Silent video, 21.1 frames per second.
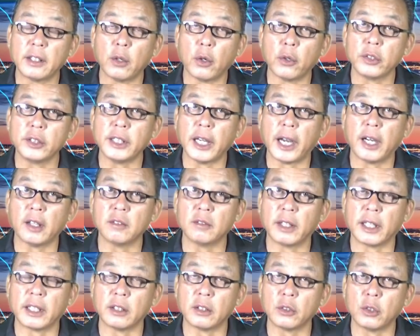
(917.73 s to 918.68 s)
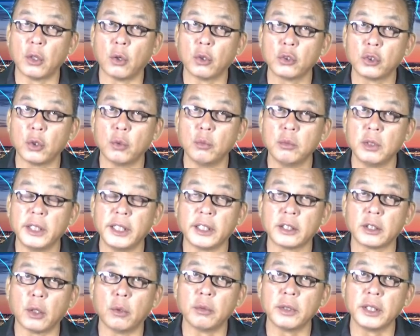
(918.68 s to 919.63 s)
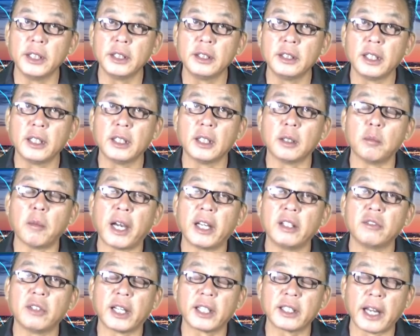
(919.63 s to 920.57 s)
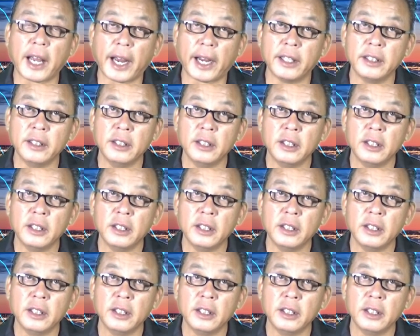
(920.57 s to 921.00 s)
nổi giận và nó nổ súng liên tục ít nhất là 7 phát đạn